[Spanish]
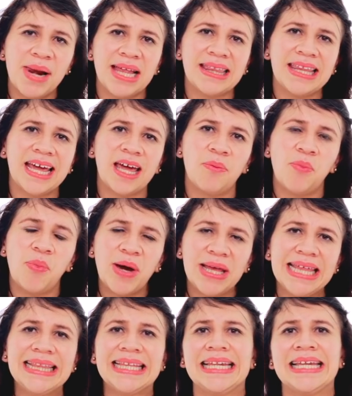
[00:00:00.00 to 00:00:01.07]
planta que
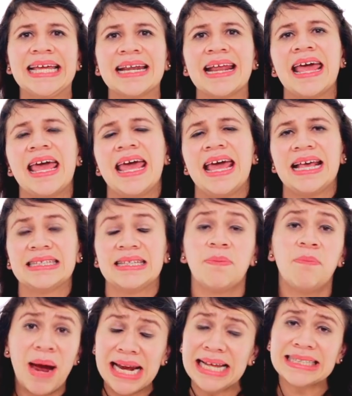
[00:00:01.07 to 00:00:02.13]
puede tener este,
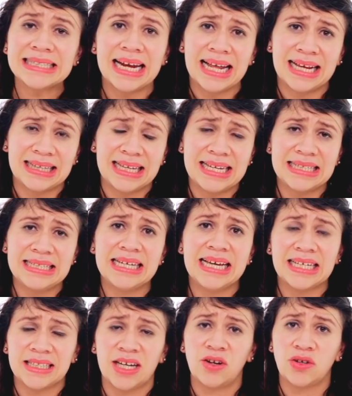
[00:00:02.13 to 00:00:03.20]
varias
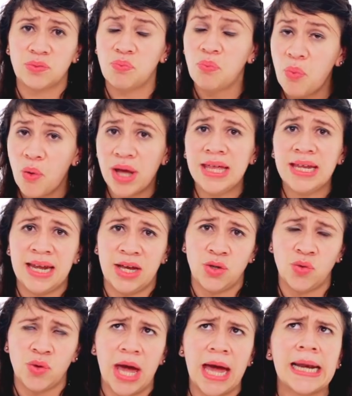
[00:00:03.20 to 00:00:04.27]
características que nos pueden
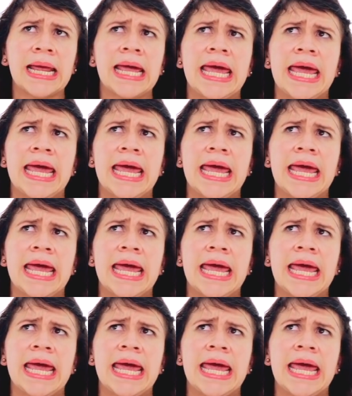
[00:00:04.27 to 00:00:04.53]
ayudar.